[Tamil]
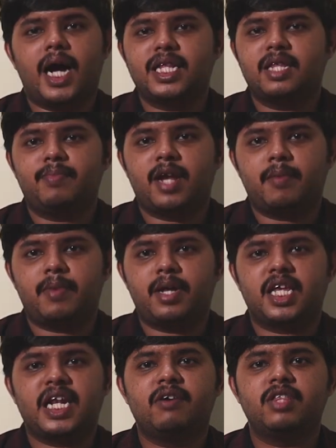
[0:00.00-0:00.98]
அடுத்த பிளான்
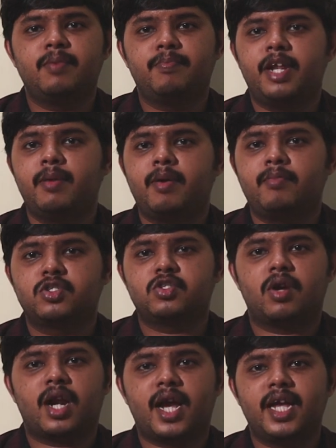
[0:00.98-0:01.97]
பார்த்தீங்கன்னா வந்து ப்ரீமியம்னு
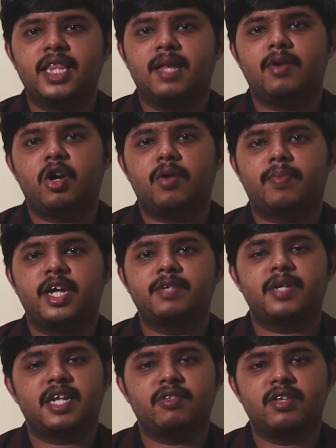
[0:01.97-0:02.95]
சொல்கிறாங்க இந்த பிளானோட
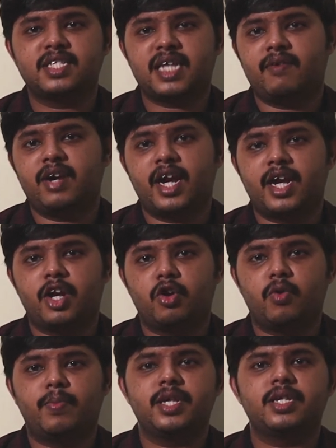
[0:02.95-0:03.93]
ப்ரைஸ் பார்த்தீங்கன்னா வந்து செவன் நைன்
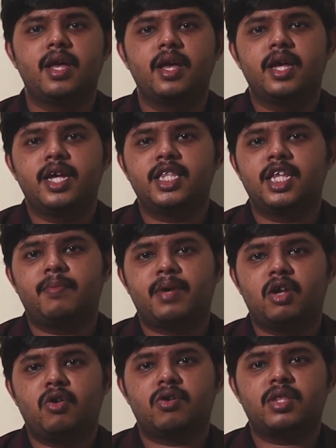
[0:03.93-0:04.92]
நைன் ருபீஸ் இதில்
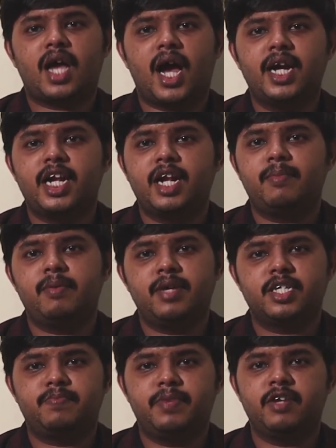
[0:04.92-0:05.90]
பார்த்தீங்கன்னா உங்களுக்கு வந்து ஹண்ட்ரட்
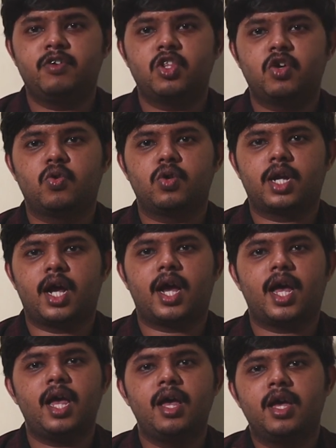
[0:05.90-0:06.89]
பிபிஎஸ் ஸ்பீட் வந்து
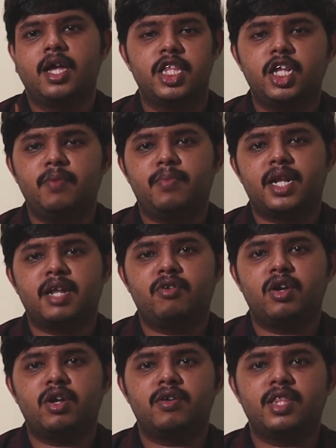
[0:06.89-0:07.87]
கொடுக்குறாங்க இதுலேயும்
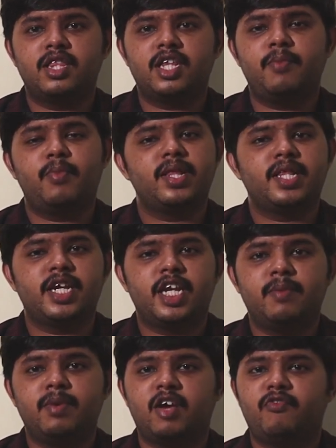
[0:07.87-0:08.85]
பார்த்தீங்கன்னா உங்களுக்கு வந்து த்ரீ பாயிண்ட் த்ரீ
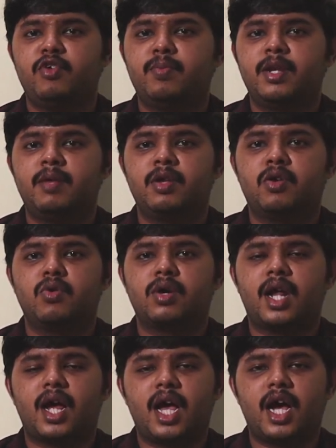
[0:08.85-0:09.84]
டிபி எஃபிபி லிமிட்
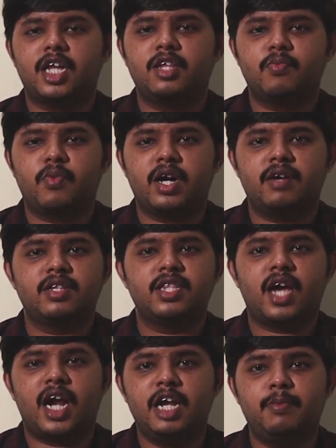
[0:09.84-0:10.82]
கொடுக்குறாங்க அது போக
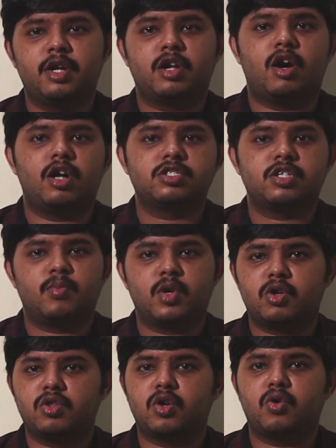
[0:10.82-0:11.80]
வந்து அன்லிமிடெட் கால்
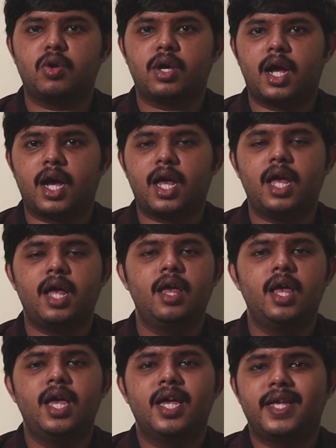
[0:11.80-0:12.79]
சப்போர்ட்டும் வந்து கொடுக்குறாங்க
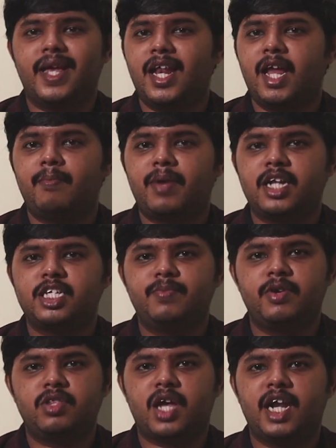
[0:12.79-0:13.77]
எல்லா
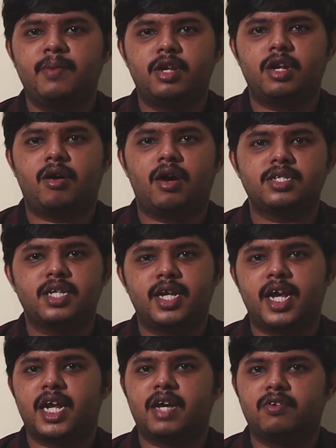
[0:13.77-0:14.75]
பிளான்ஸுமே வந்து அன்லிமிடெட் கால்ஸ்
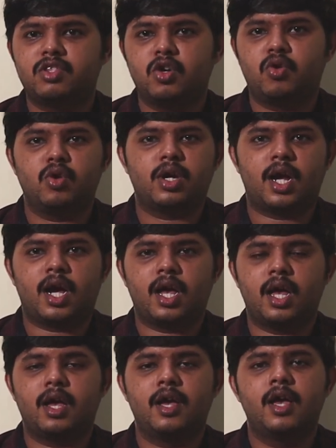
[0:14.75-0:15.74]
அண்ட் டேட்டா வந்து கொடுக்குறாங்க